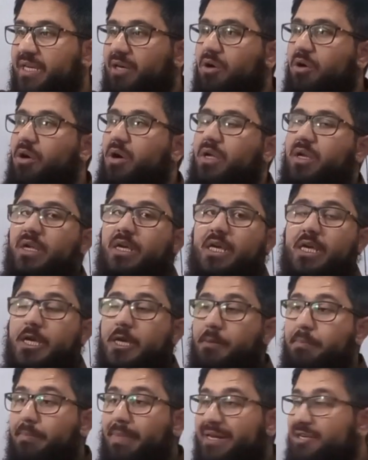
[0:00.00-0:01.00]
है और
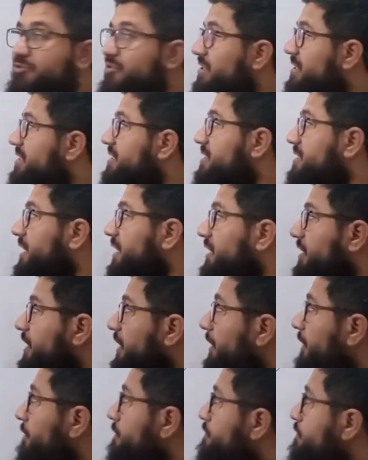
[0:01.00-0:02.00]
मैट्रिक्स यानी
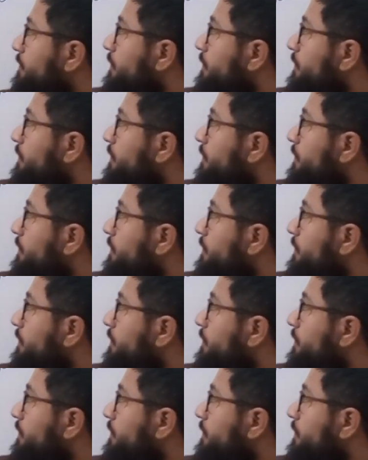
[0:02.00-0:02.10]
कि